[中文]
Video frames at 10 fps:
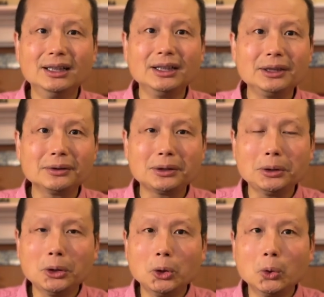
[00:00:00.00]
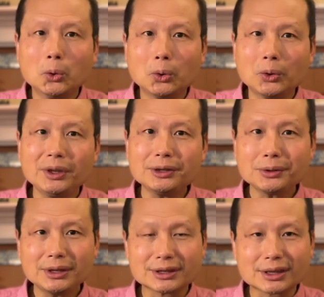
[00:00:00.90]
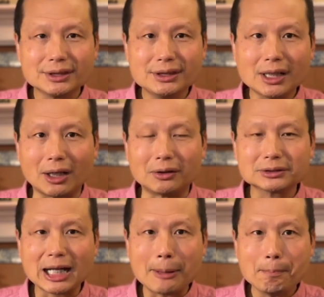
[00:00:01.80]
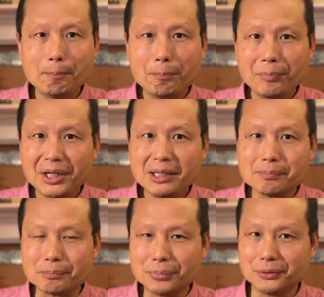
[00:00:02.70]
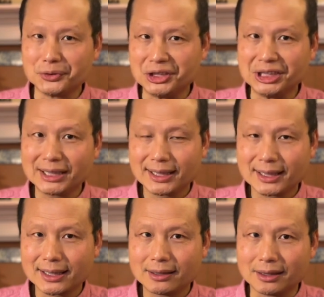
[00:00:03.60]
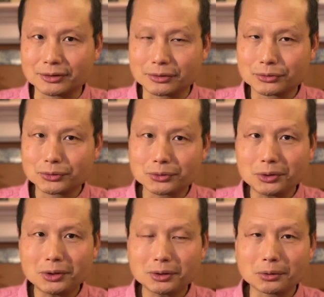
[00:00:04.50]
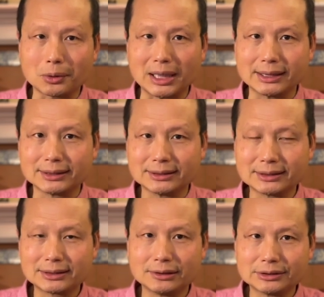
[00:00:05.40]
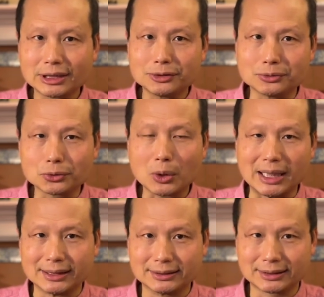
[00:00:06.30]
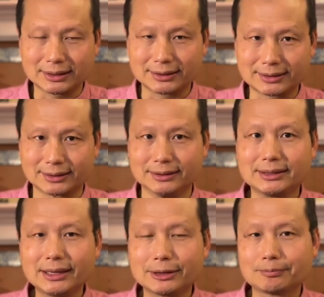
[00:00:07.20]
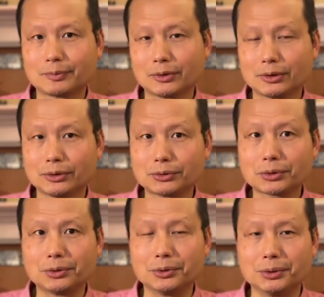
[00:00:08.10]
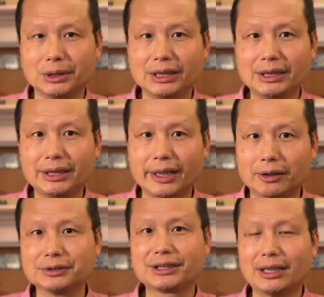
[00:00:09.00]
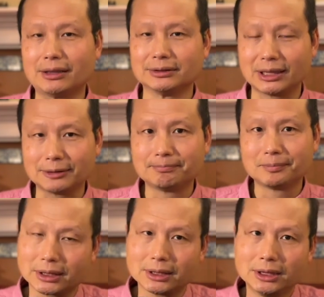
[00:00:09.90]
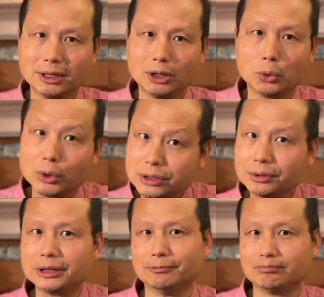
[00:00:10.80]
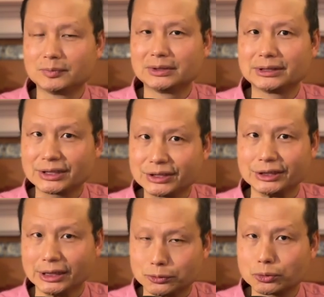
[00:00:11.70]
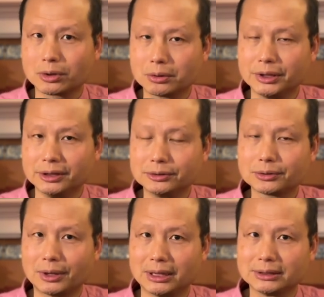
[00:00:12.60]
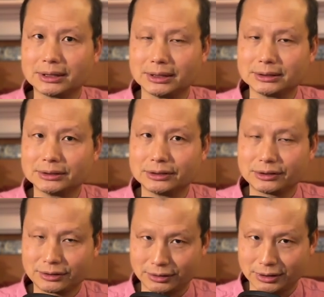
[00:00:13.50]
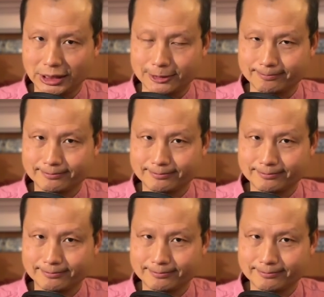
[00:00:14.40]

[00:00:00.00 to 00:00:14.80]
因为辉瑞这个药，它并不一个缩短症状这个时间作为疗效的啊。辉瑞自己也做过临床的实验，